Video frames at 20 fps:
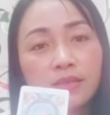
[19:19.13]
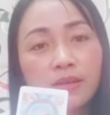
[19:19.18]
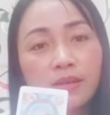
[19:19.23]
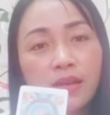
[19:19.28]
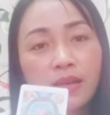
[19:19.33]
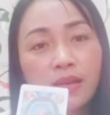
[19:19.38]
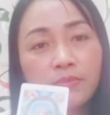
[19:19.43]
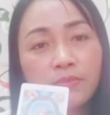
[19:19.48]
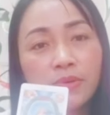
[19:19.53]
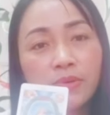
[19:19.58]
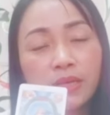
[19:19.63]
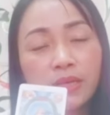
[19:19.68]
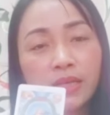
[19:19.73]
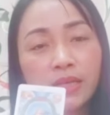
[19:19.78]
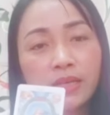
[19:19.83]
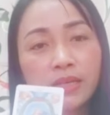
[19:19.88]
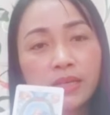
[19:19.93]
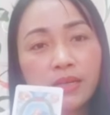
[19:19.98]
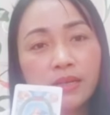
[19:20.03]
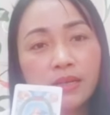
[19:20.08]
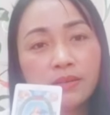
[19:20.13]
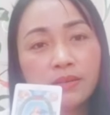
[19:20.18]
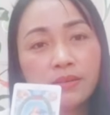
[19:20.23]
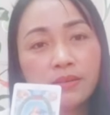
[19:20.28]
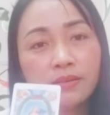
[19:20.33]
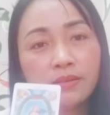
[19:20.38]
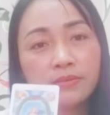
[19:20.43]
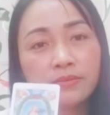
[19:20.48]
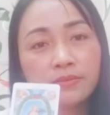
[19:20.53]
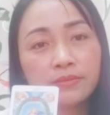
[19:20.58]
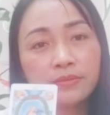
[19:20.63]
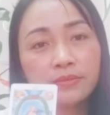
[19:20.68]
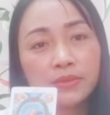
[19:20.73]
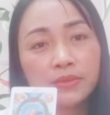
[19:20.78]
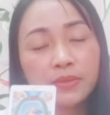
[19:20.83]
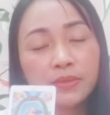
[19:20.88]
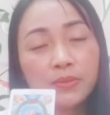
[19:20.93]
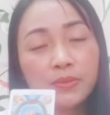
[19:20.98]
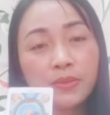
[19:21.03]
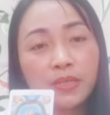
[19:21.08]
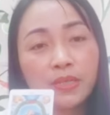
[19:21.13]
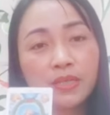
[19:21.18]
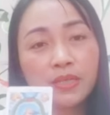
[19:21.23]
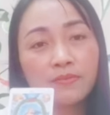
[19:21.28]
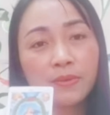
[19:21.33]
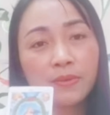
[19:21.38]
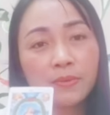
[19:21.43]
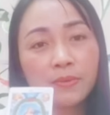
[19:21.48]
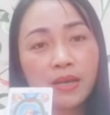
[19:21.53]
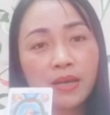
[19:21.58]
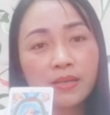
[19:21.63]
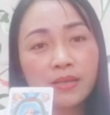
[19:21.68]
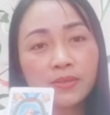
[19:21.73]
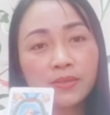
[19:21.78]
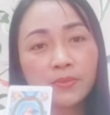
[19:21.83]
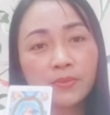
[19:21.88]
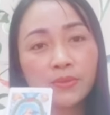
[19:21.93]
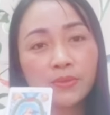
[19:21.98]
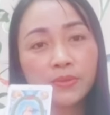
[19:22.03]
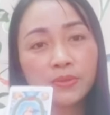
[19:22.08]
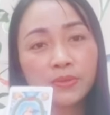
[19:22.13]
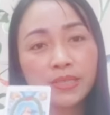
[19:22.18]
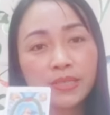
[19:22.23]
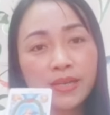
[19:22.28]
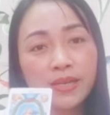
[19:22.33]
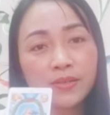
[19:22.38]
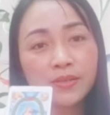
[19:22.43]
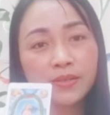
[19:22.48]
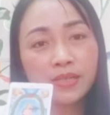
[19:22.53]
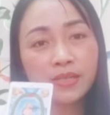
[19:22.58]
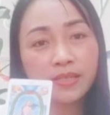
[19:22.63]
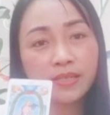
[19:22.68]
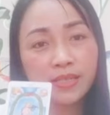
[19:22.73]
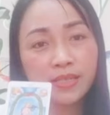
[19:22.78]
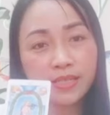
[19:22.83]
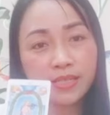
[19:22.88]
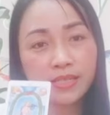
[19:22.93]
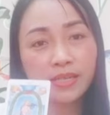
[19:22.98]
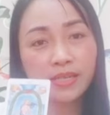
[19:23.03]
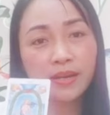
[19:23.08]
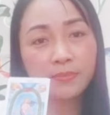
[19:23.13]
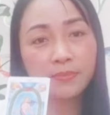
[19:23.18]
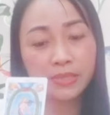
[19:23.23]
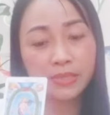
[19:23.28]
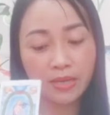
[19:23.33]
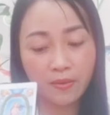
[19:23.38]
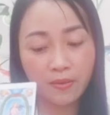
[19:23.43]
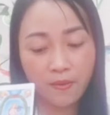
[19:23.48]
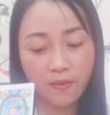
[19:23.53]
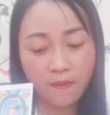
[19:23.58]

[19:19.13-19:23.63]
gọi là một cái uh, chu kỳ vòng đời sống của chúng ta chúng ta nhất định sẽ gặp nhau